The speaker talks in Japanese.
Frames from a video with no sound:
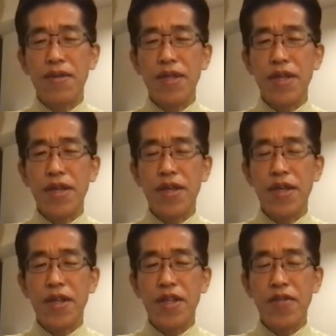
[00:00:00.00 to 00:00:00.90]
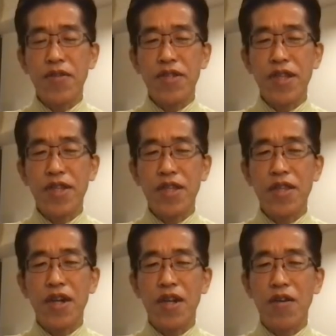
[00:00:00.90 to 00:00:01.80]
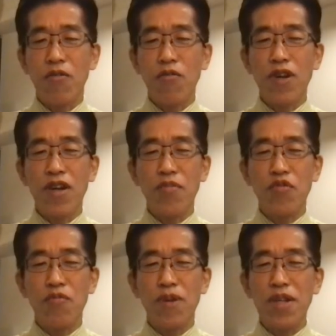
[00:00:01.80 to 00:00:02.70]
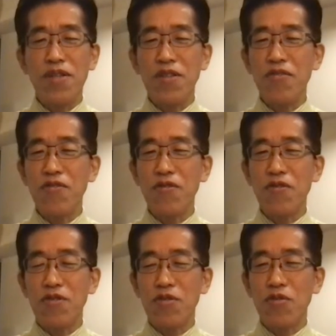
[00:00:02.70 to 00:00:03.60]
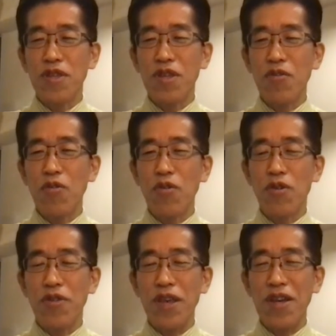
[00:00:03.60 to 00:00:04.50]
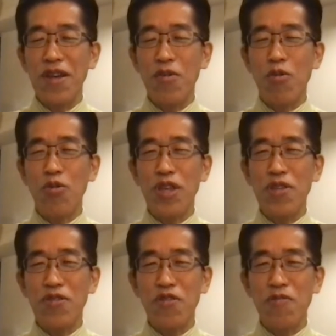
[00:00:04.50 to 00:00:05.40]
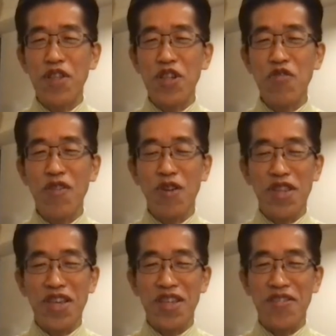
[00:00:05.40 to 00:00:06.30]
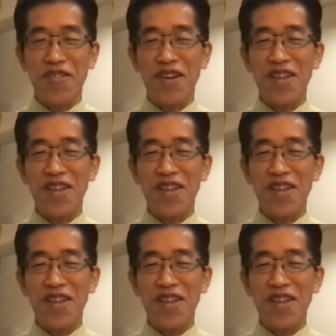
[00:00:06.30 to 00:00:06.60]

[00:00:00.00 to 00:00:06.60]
で、やれちゃうし、残念ながら、今回、分配っていう増税をなん肯定するマジックワードができてるか